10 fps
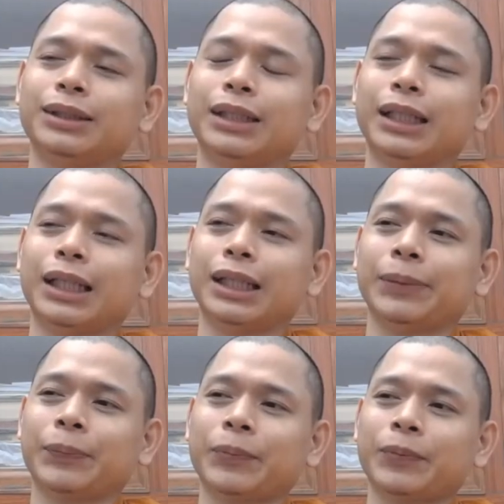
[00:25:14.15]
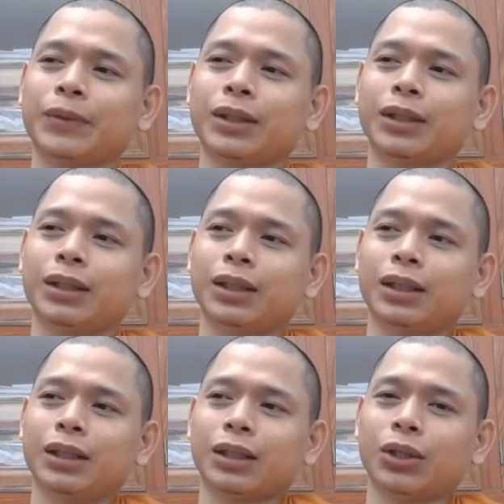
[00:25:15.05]
như thế này
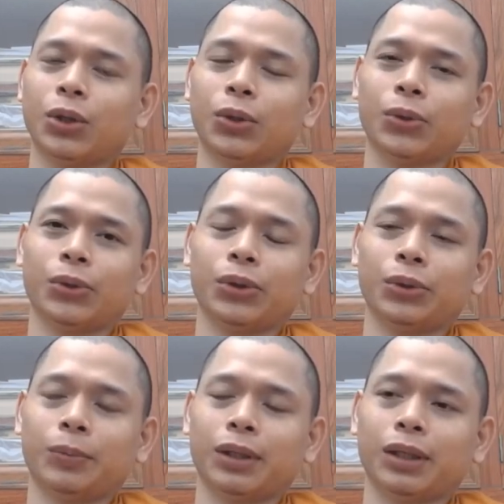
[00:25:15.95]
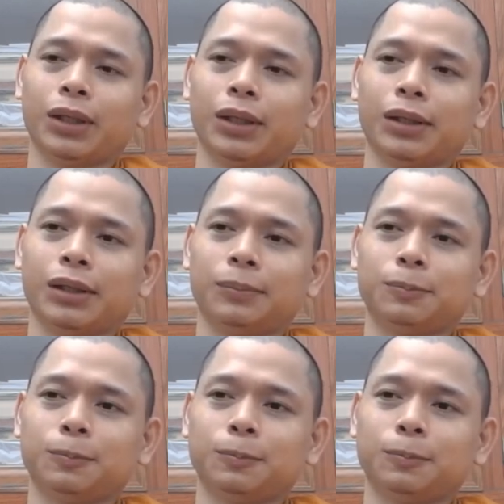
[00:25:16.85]
cái hồi mà